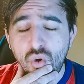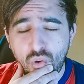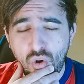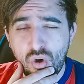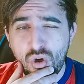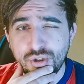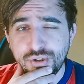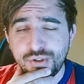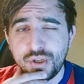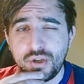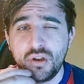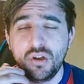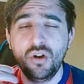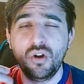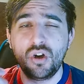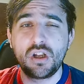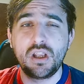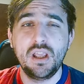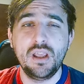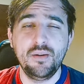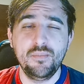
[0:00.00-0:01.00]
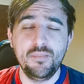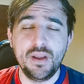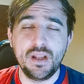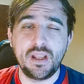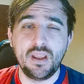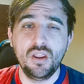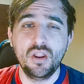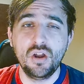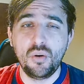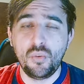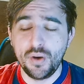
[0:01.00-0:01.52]
Otro de los que me
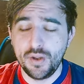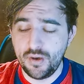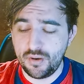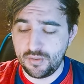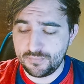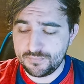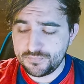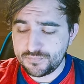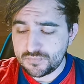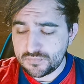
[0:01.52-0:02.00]
quedó, bueno,